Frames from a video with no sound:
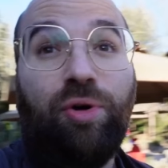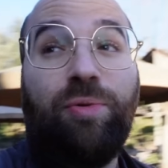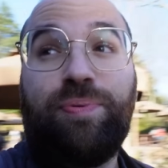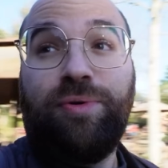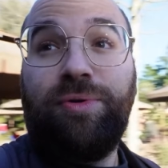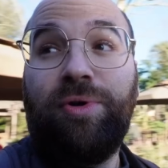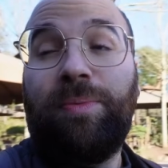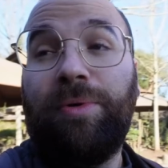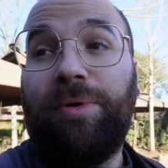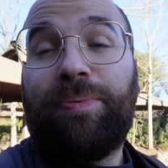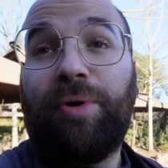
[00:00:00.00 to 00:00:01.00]
le plus, le,
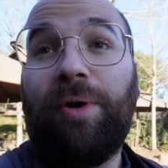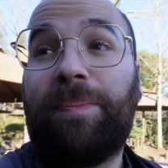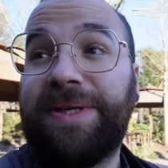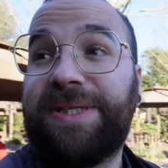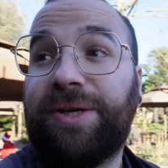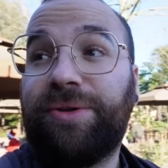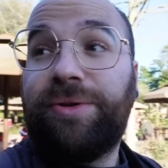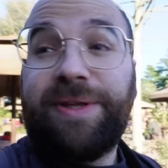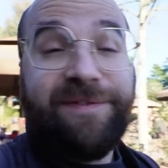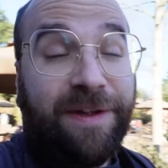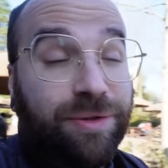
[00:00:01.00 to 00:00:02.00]
plus grand plaisir
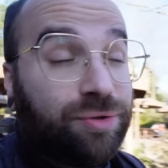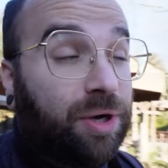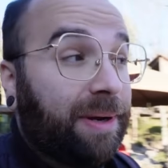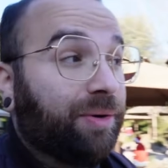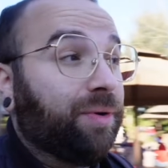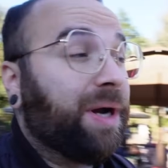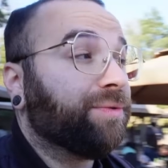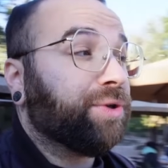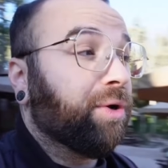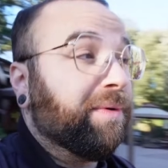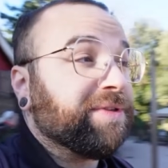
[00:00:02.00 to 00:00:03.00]
des fans du Cowboy Cookout.
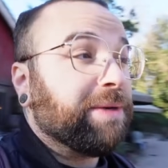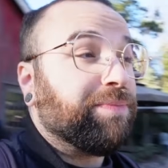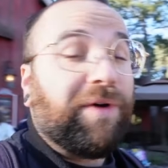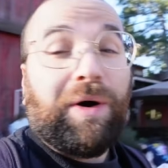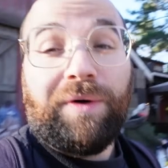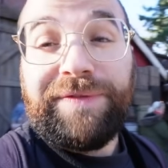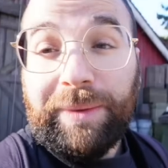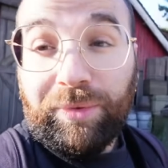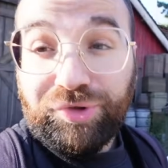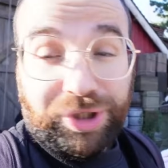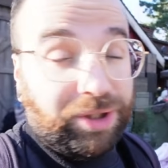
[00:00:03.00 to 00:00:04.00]
Au moins, vous allez pouvoir revenir
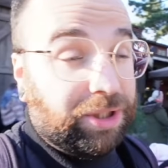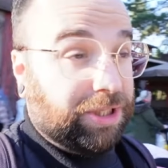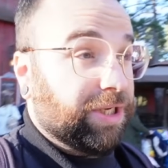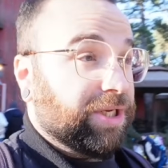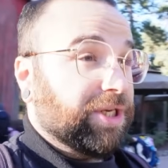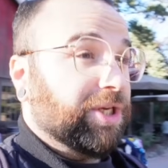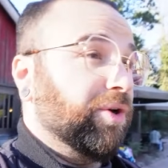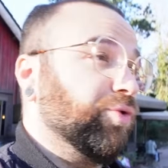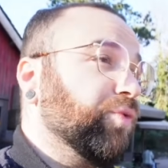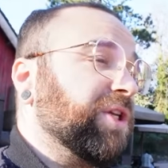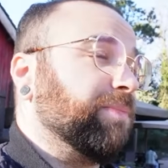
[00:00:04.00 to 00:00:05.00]
manger. Et euh,
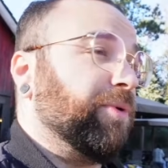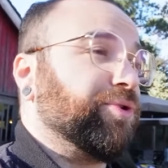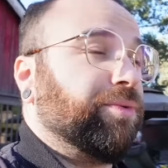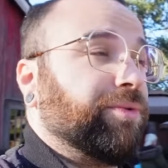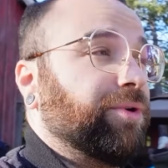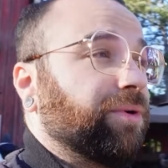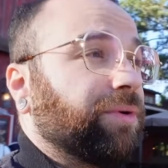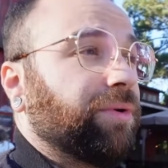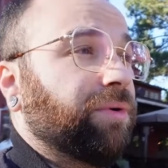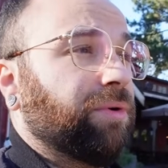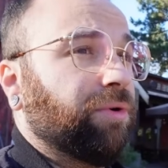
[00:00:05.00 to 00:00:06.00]
nous qui pensions
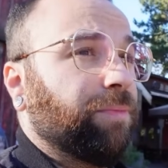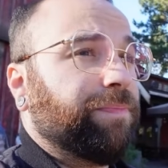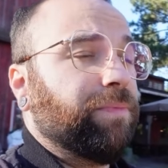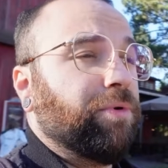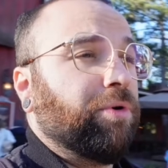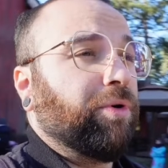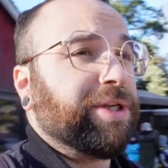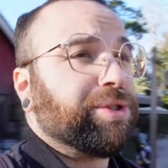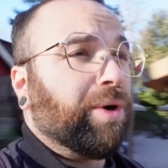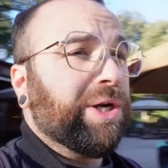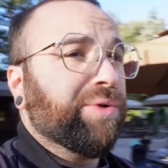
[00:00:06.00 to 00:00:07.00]
que le,
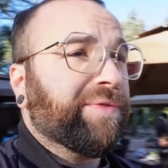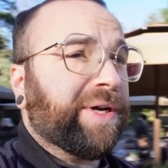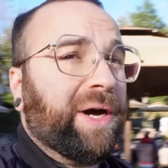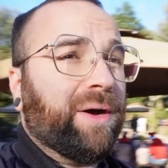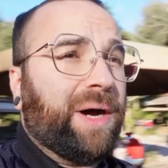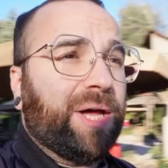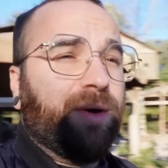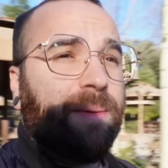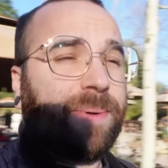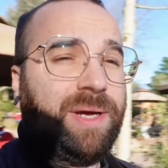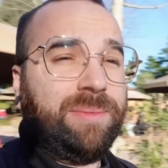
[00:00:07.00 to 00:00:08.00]
restaurant allait ouvrir un an
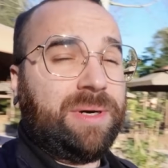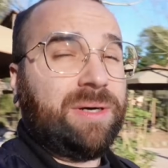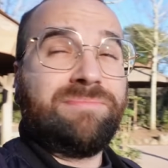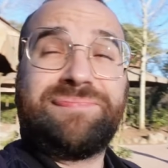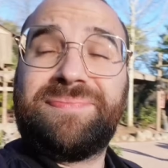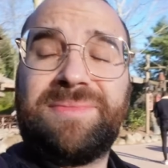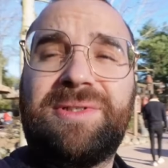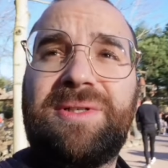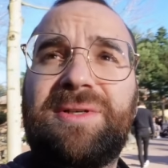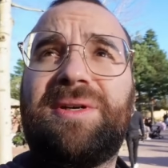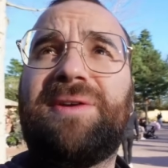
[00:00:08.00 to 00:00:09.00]
après, bah
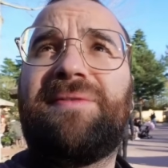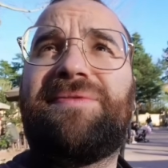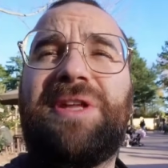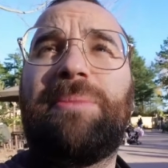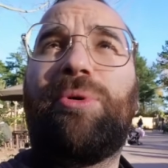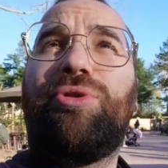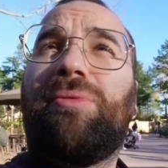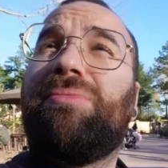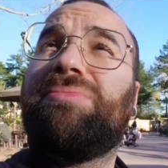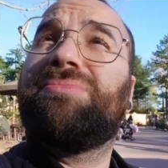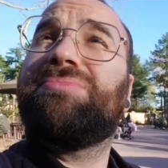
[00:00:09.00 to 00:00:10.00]
finalement non.
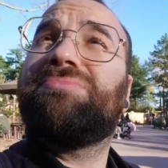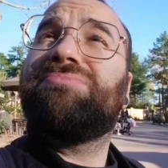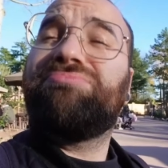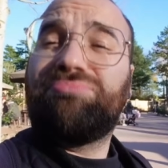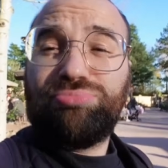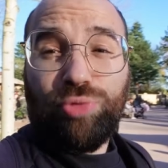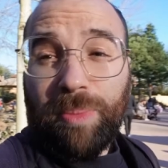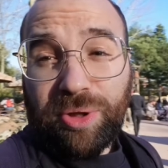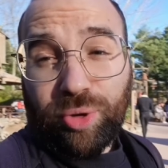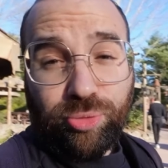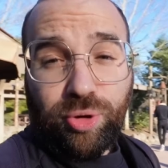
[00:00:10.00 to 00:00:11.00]
Bon bah
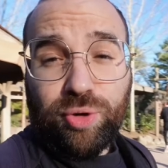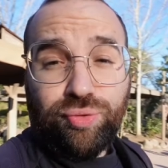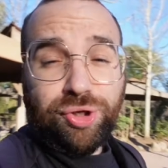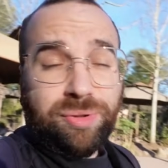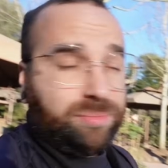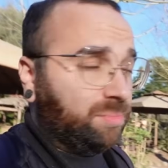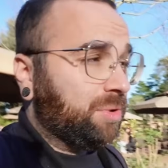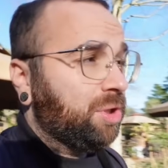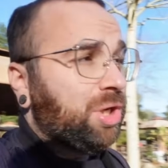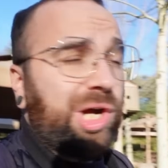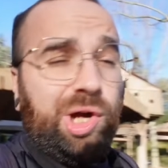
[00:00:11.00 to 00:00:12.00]
tant mieux, écoutez.
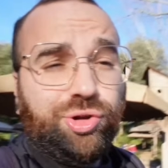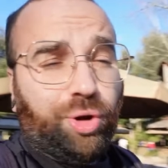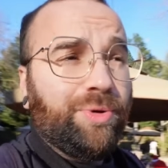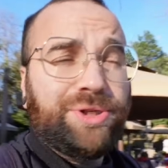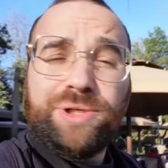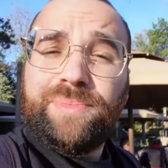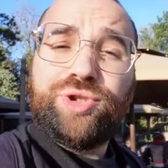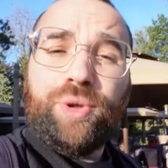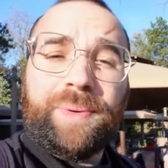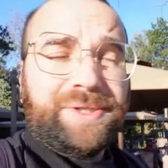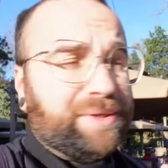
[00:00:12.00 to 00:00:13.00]
Tant mieux, c'est une bonne
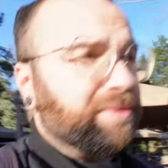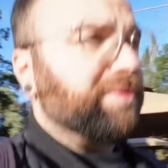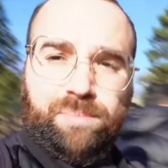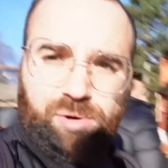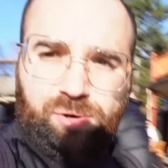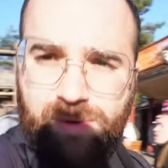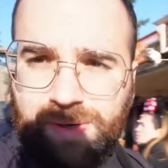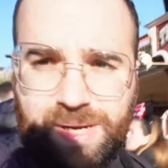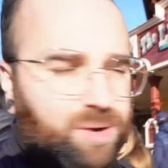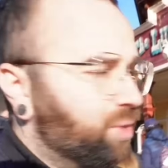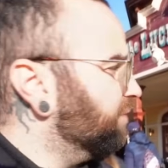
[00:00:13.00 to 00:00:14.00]
surprise. Bon,
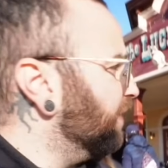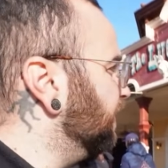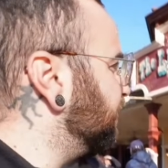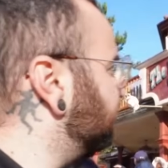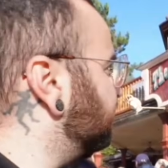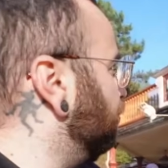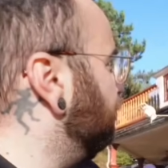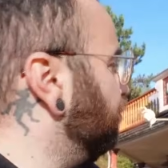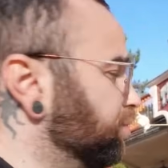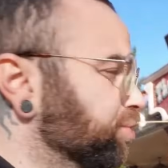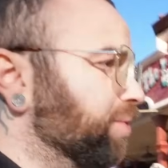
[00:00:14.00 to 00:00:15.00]
on va aller tester le
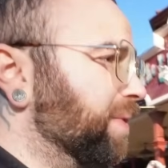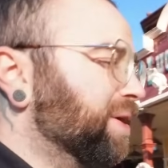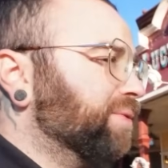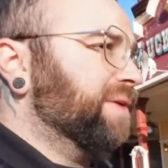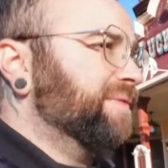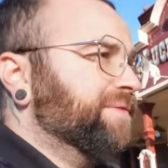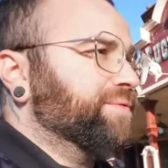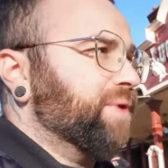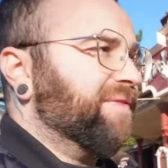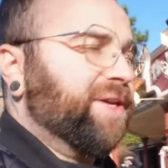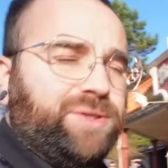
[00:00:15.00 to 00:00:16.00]
menu de Noël qu'on avait vu
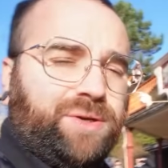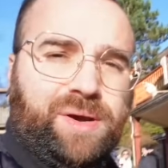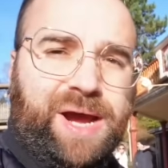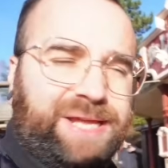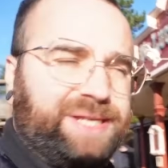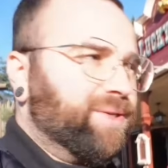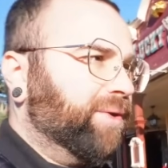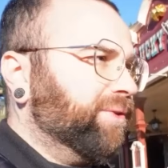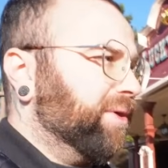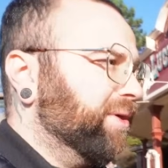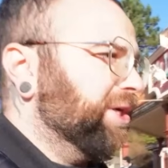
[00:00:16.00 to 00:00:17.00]
avec euh,
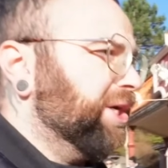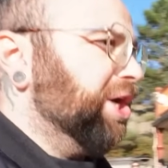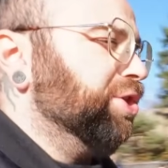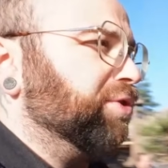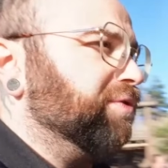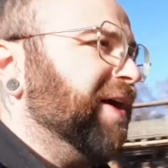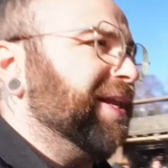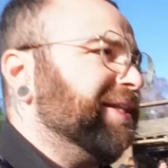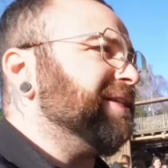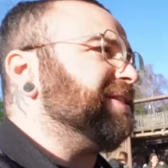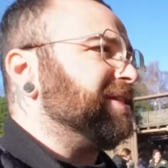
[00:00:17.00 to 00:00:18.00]
Alexandre. Donc on va aller
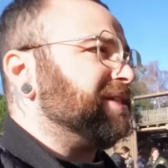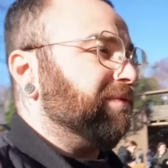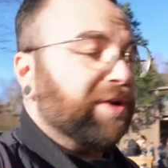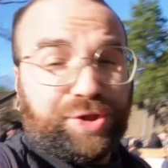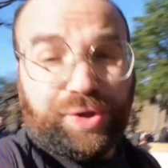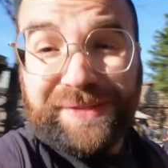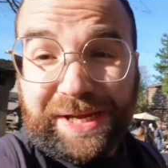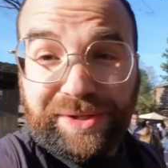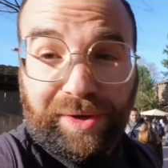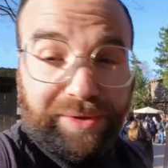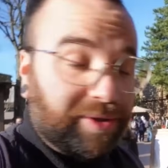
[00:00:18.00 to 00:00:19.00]
tester ça, voir ce que ça
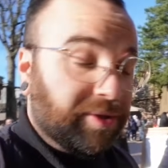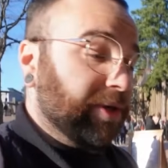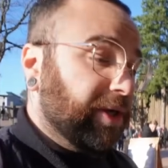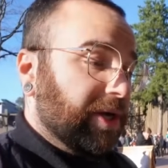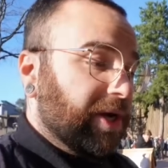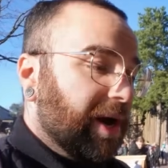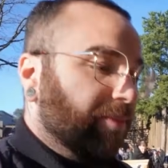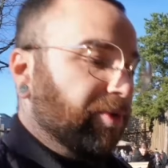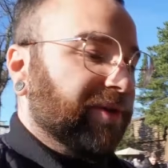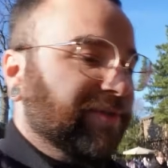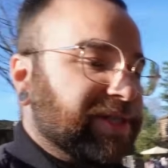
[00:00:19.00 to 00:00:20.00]
donne. À
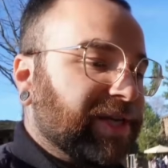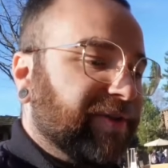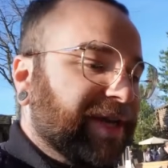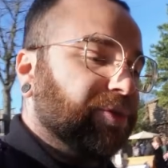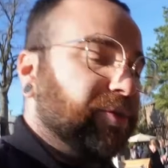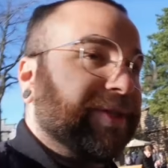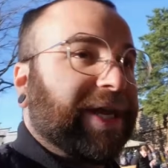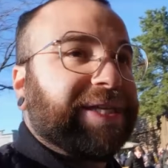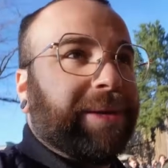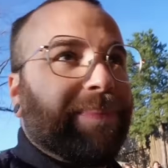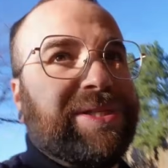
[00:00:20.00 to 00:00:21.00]
mon avis, ça va être très
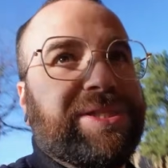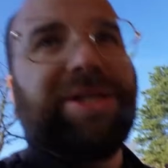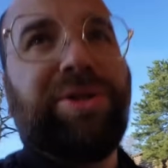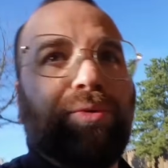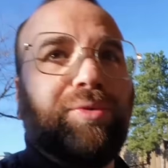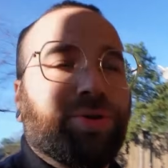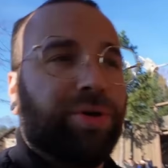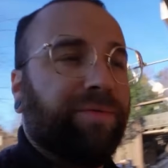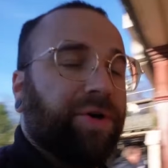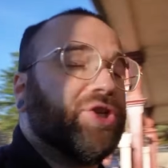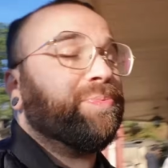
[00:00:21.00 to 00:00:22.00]
sympathique, donc euh,
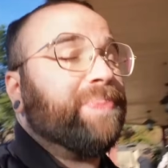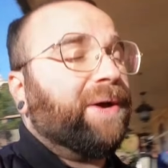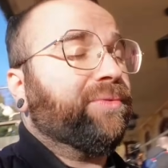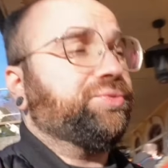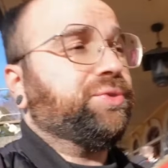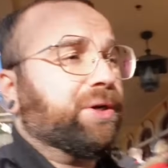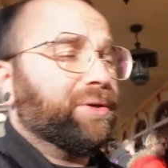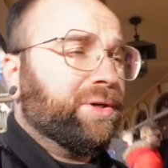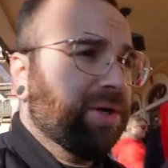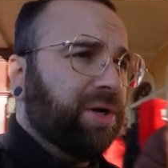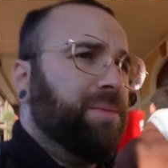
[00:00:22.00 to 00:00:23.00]
enfin j'espère en tout cas.
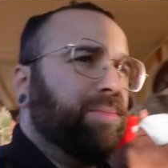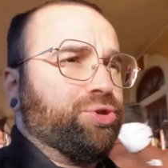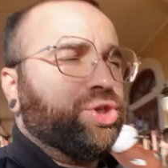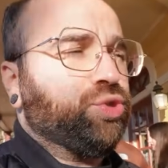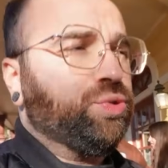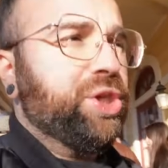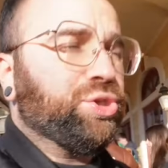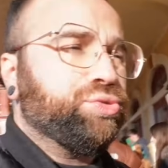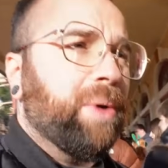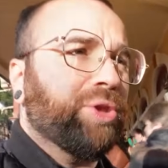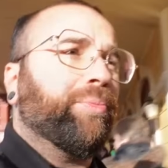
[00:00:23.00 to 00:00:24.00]
si je suis
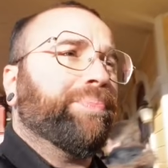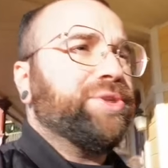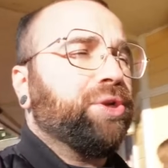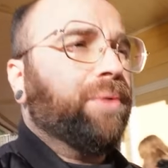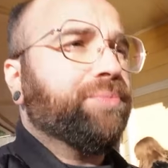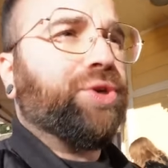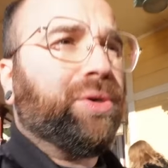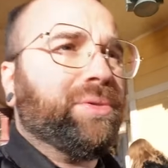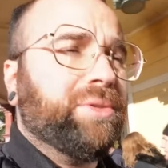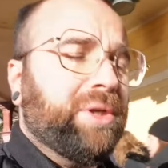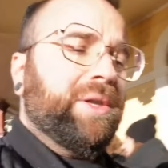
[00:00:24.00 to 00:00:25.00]
déçu, bah tant pis, c'est comme ça. Hein.
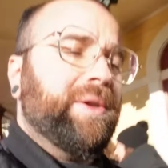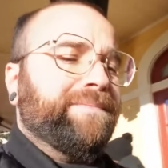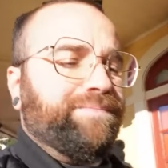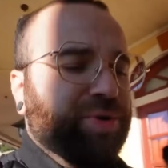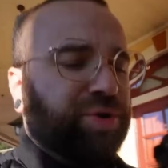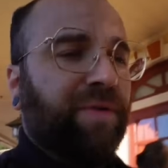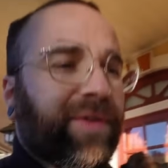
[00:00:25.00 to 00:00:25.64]
Parce qu'à